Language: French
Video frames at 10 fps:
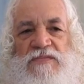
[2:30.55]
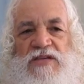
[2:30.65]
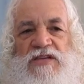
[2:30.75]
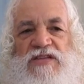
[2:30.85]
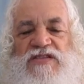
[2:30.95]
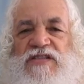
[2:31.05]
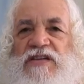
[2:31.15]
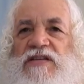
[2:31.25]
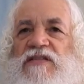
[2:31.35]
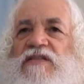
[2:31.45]
tes
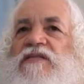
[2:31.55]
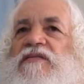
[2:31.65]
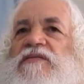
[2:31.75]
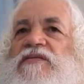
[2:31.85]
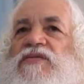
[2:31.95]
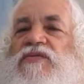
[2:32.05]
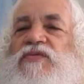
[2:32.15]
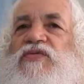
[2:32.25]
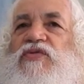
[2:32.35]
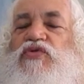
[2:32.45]
désirs,
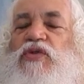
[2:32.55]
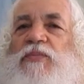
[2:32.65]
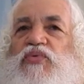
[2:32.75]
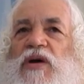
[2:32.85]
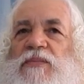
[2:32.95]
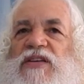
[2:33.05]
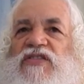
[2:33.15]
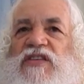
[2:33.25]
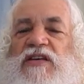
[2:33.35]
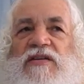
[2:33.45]
tout ce que tu as pu
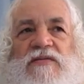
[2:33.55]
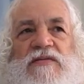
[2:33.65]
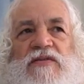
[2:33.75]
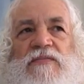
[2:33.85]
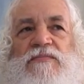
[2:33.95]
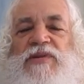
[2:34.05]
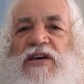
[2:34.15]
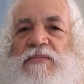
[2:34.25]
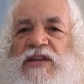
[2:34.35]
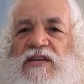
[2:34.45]
amasser comme
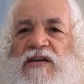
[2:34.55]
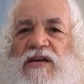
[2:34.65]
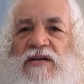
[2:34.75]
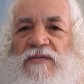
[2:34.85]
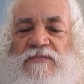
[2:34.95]
bien matériel